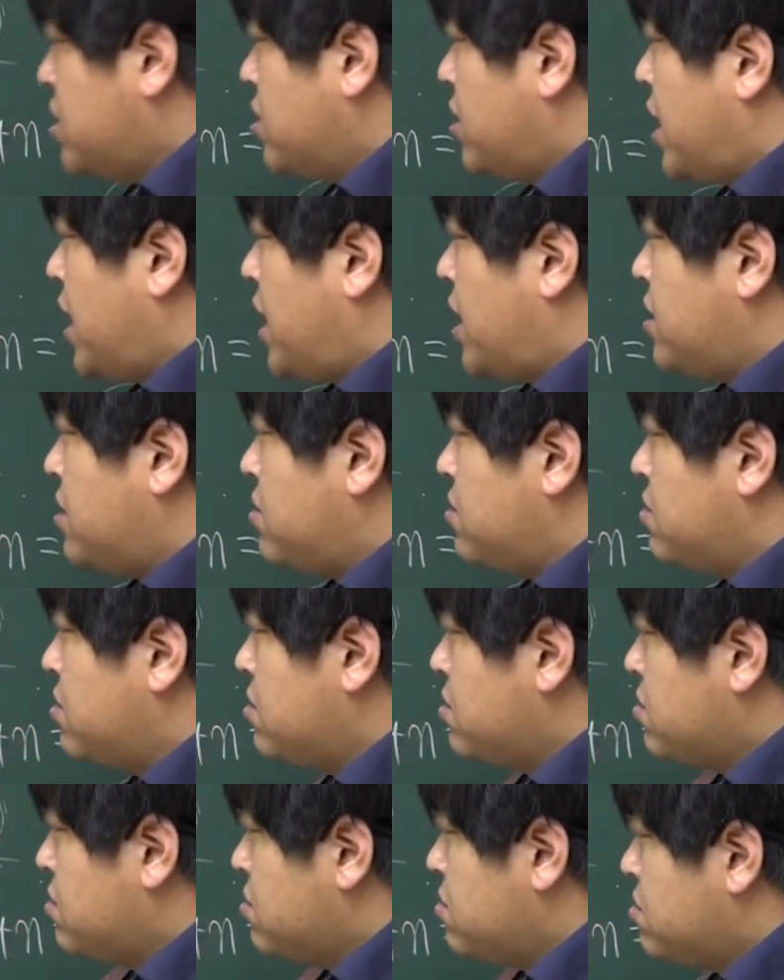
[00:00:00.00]
그러한
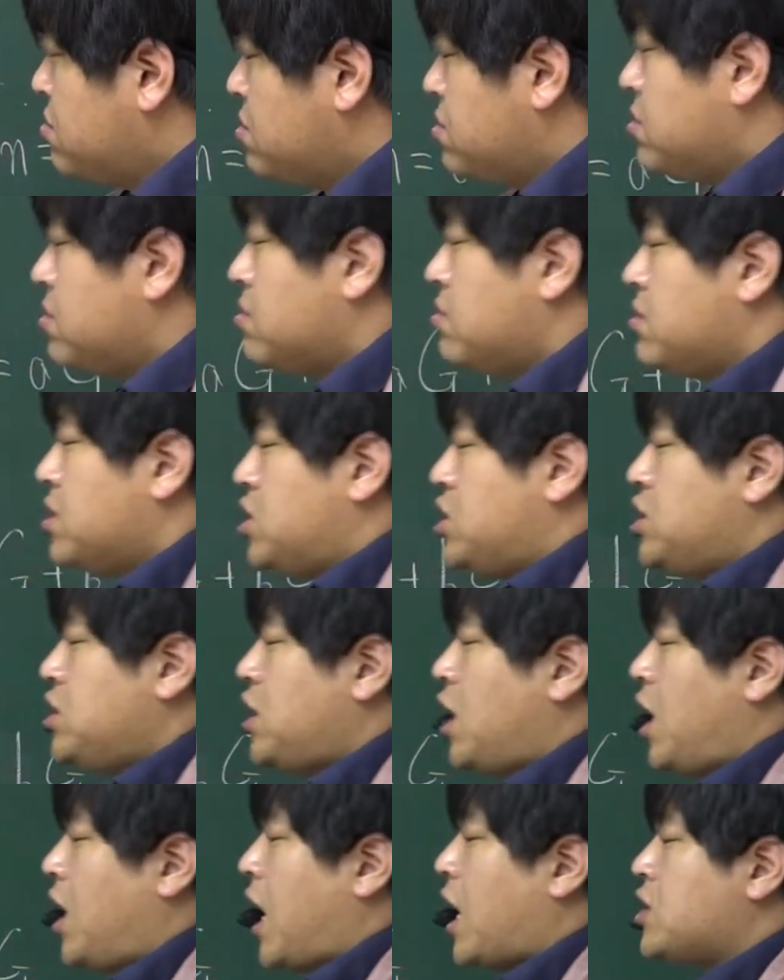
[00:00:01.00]

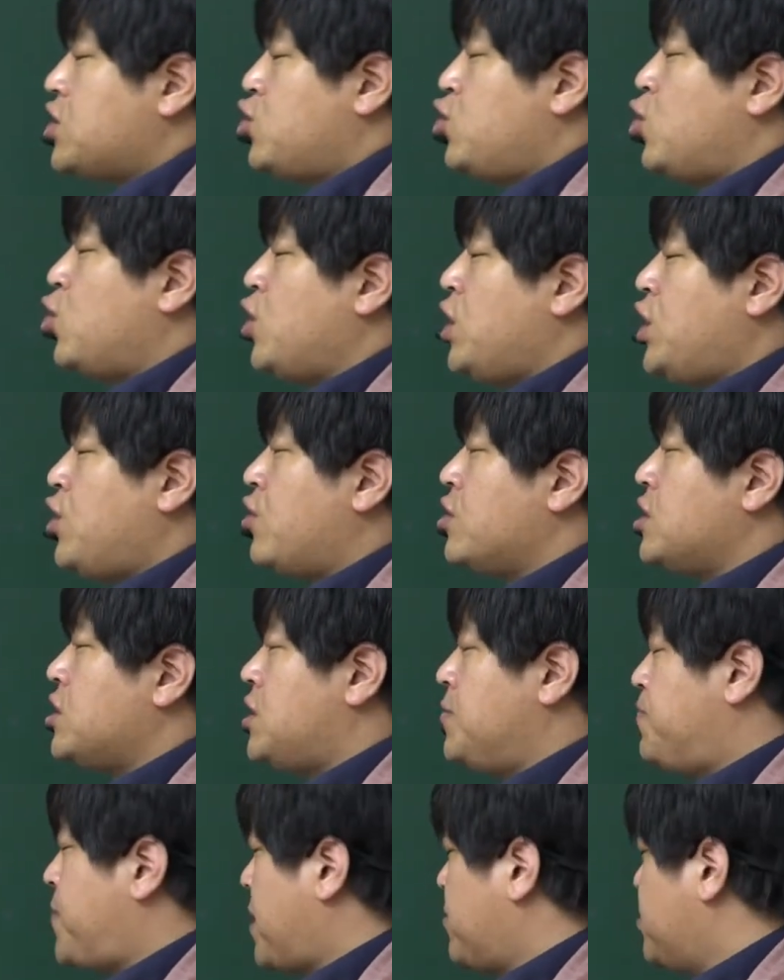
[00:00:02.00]
지혜 약수들로 이루어진
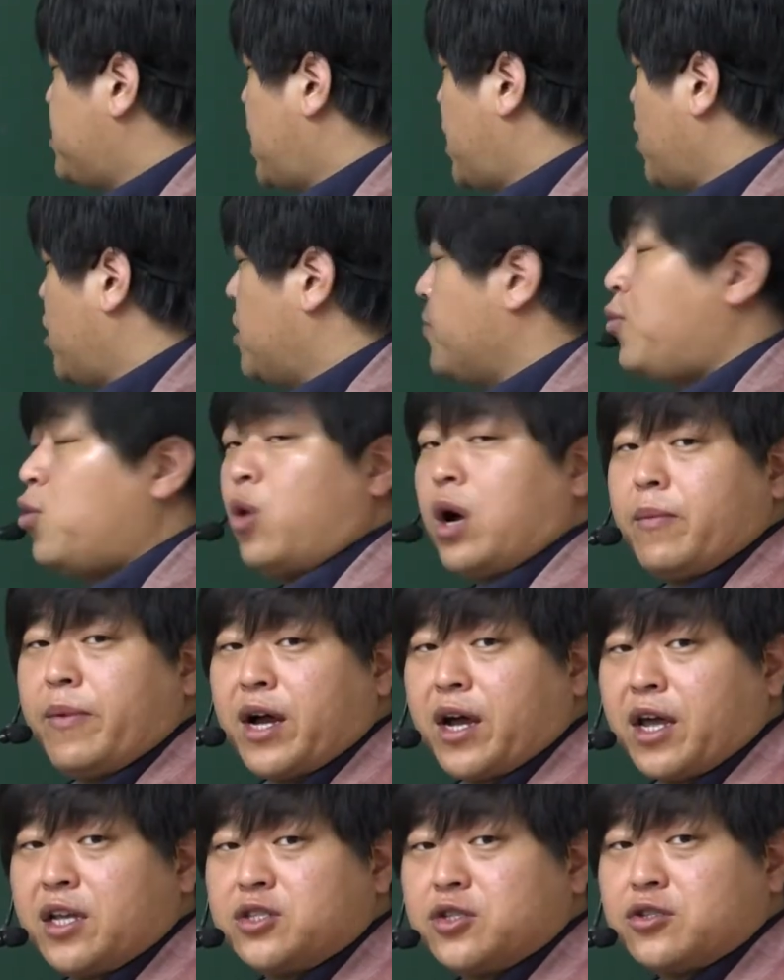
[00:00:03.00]
집합은 당연히
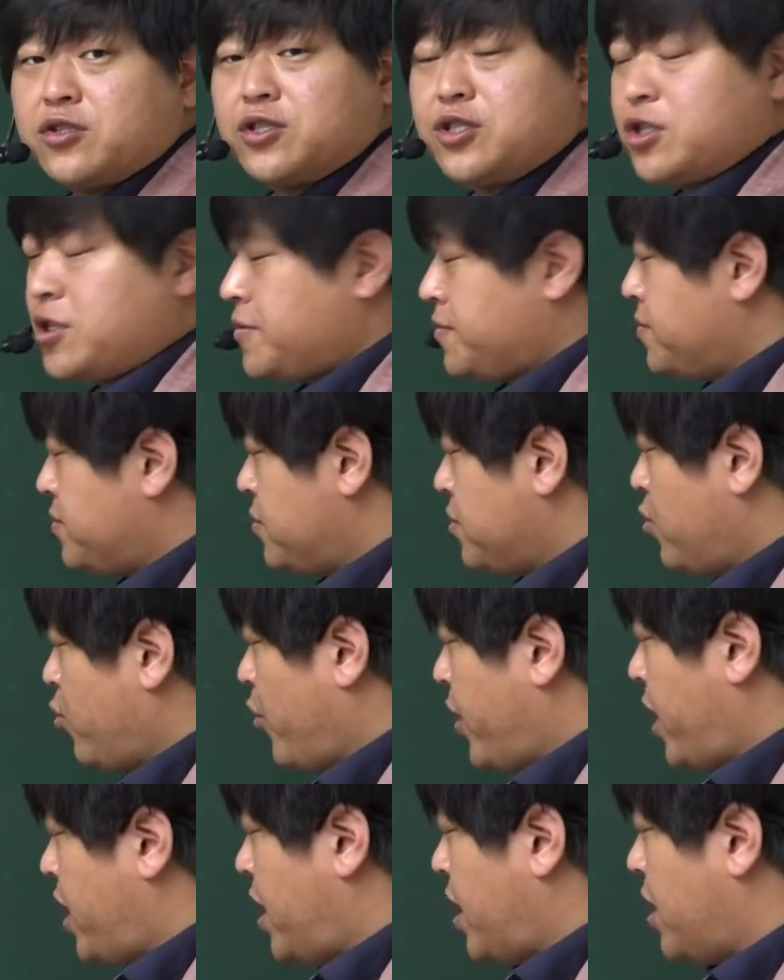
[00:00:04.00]
포함하겠죠. 그렇죠?
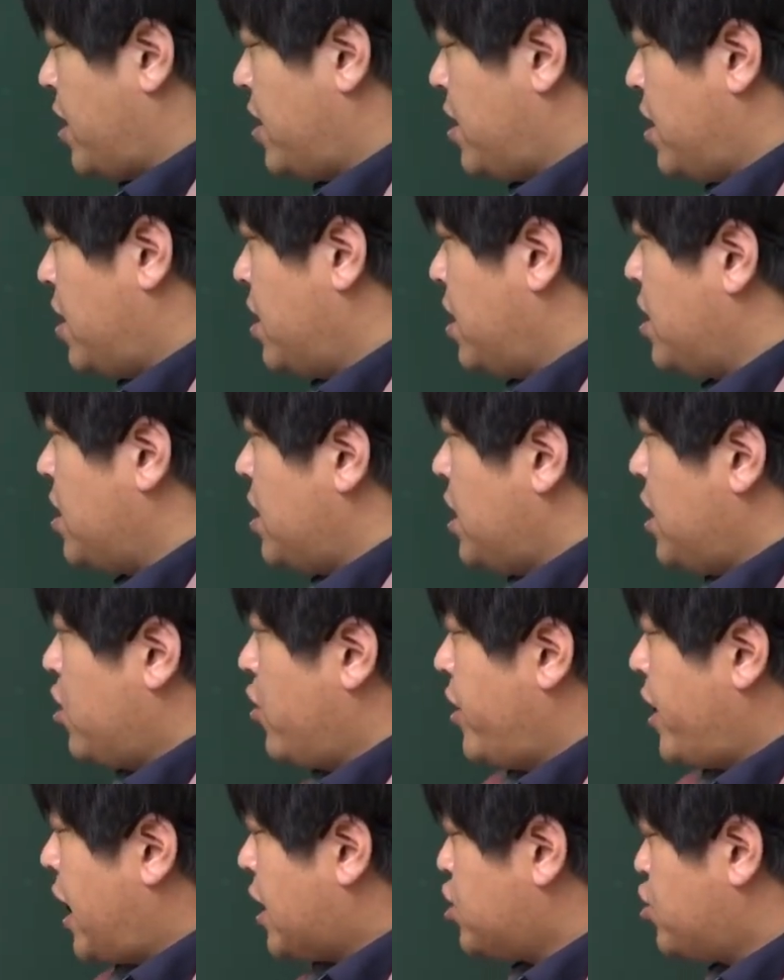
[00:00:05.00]
왜?
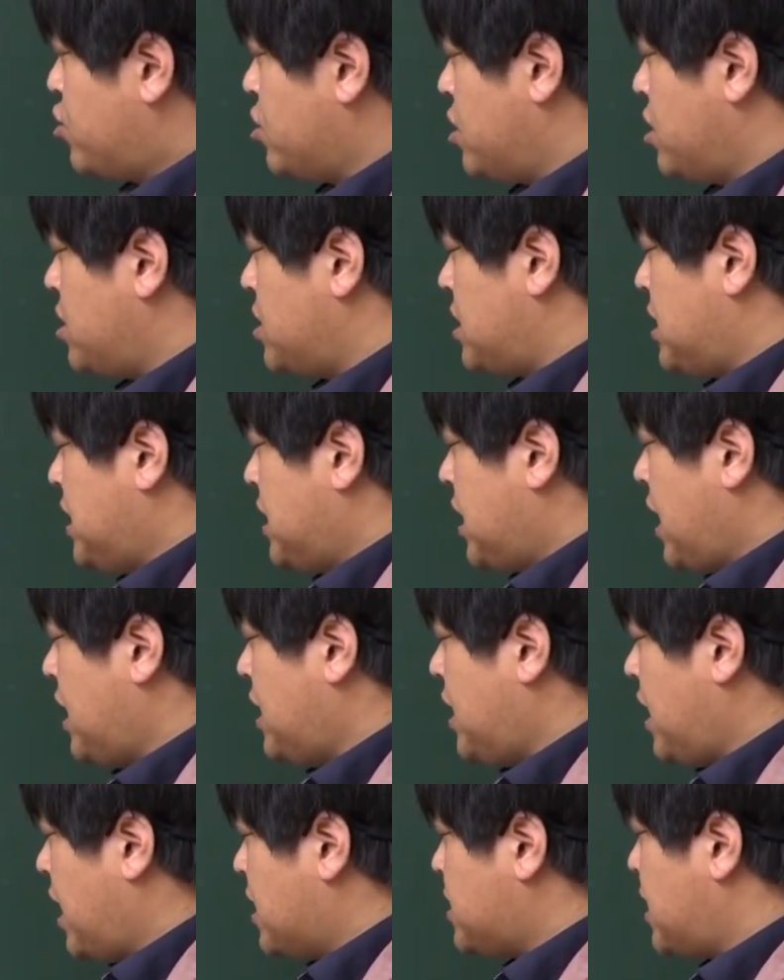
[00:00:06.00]
이거 약수들 이게
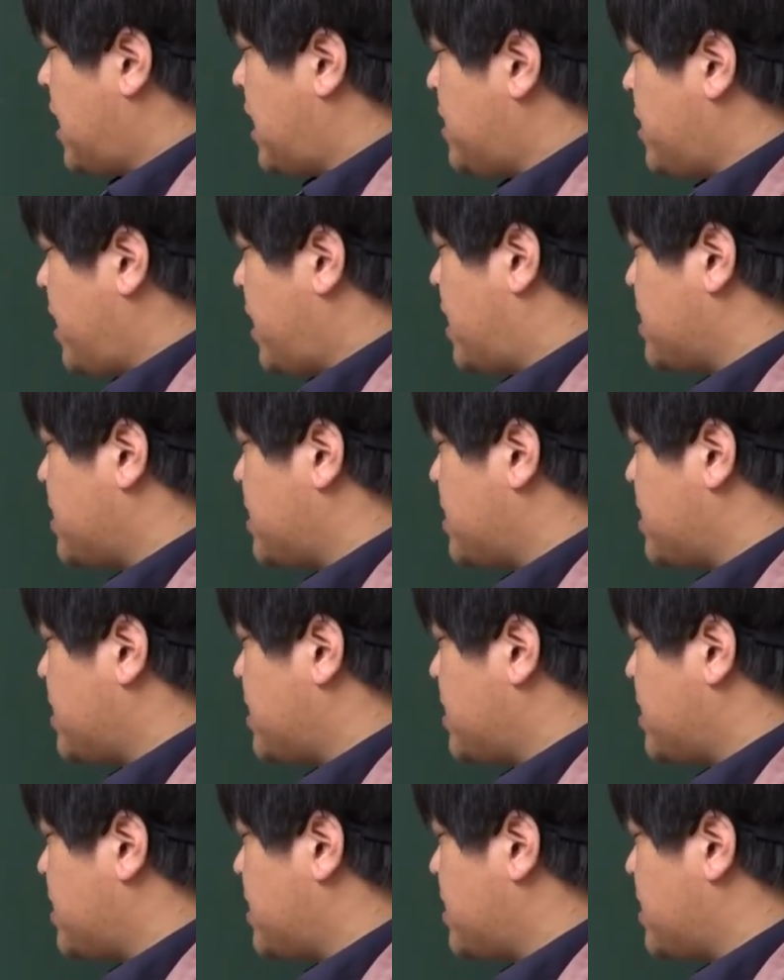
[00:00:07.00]
이해가 잘 안 되는